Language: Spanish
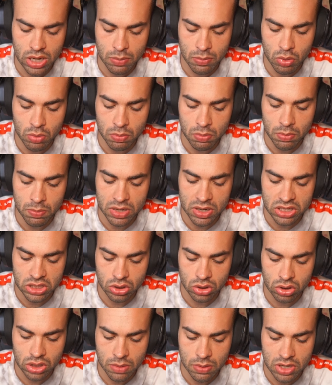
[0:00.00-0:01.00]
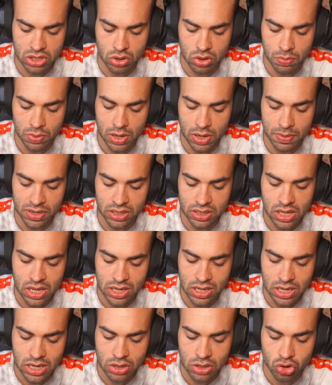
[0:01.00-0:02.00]
un bombercito travieso por la parte de
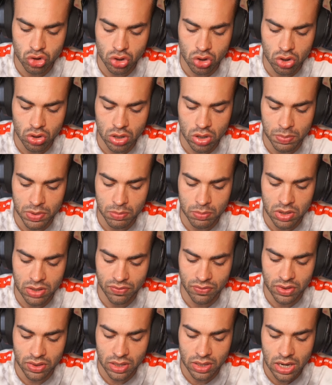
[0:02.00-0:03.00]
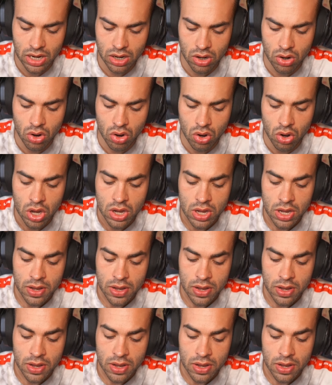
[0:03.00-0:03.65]
aquí, yo creo que podemos defenderlo...